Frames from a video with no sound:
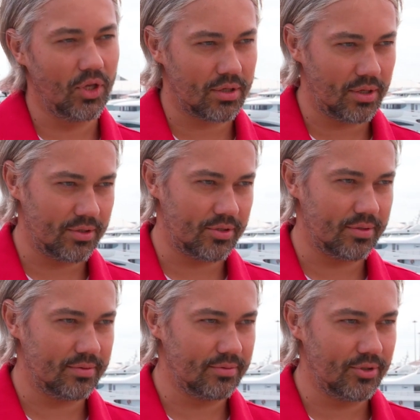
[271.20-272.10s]
Нет,
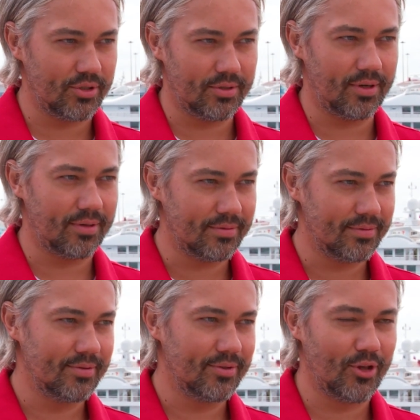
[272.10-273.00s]
конечно, не считаю.
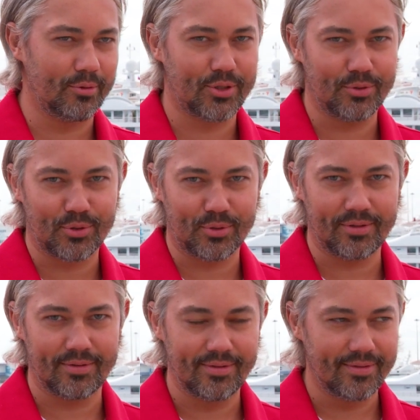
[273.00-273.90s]
Я вообще
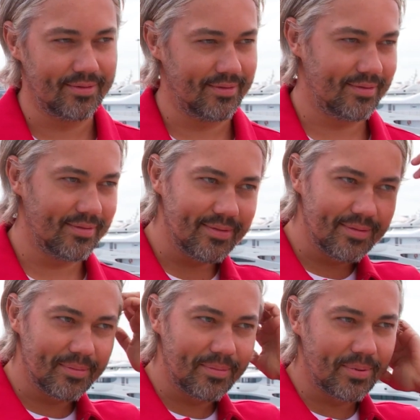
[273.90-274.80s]
урод.
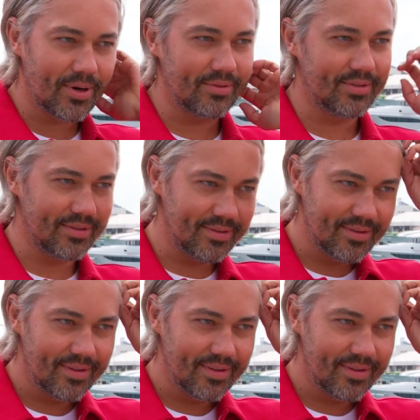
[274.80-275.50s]
Правда. В смысле, ты